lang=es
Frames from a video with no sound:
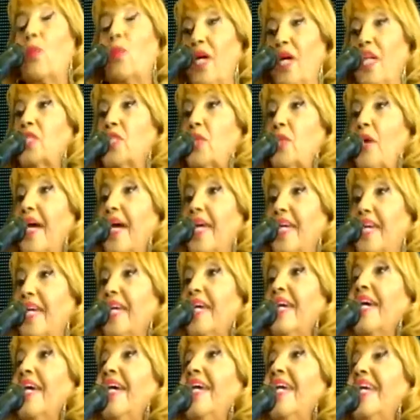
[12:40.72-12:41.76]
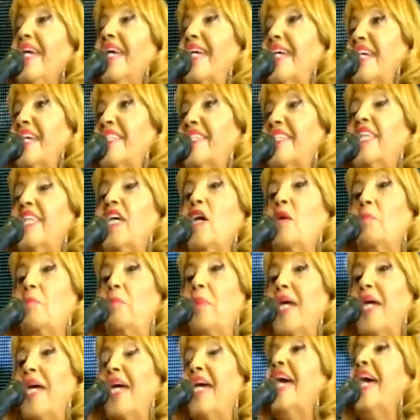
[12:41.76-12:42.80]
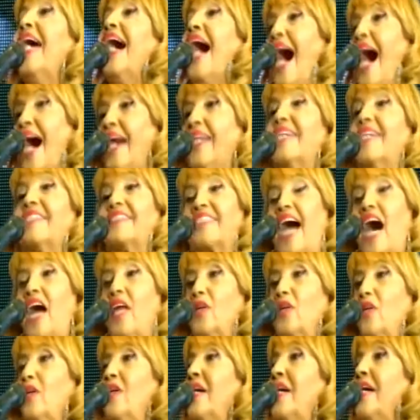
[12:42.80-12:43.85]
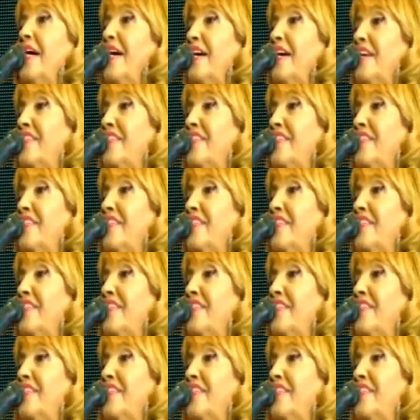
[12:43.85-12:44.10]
Y cuando me fui a recibir el Martín no, no, no, no,